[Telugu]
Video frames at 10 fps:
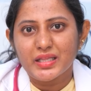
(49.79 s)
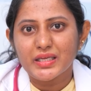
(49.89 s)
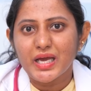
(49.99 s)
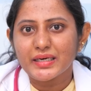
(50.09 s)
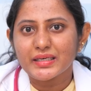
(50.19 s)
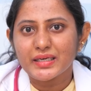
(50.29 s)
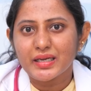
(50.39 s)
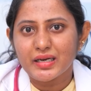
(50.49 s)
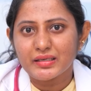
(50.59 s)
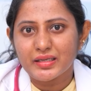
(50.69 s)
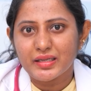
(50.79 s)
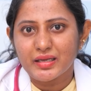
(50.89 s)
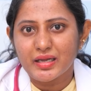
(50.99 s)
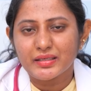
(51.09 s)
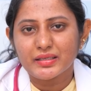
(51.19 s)
అదే హండ్రెడ్ అంటే
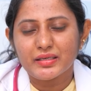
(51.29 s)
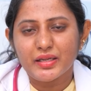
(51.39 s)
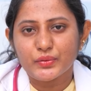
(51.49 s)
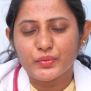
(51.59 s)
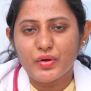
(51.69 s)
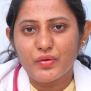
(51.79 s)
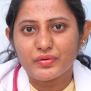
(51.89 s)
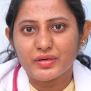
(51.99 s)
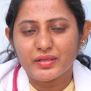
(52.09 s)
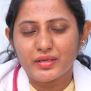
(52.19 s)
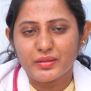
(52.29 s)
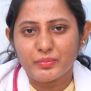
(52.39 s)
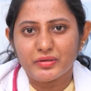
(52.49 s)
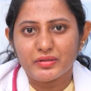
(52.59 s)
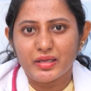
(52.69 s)
హండ్రెడ్ కన్నా ఎక్కువగా
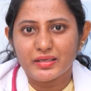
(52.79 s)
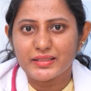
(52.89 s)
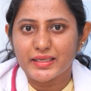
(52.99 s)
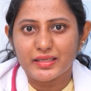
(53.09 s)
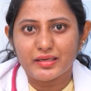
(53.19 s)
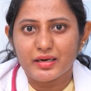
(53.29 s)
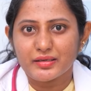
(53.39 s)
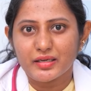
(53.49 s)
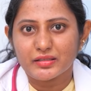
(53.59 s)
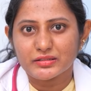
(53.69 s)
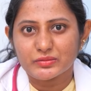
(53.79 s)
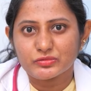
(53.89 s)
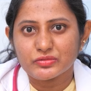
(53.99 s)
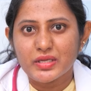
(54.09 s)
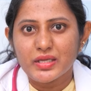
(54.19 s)
ఉండడం దాన్ని టెకికాడి
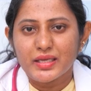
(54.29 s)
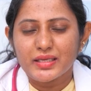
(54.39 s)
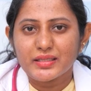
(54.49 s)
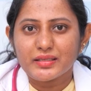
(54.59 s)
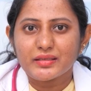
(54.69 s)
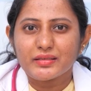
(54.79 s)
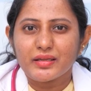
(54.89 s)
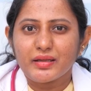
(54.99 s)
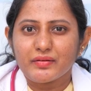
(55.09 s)
అంటాము ఇదేంటంటే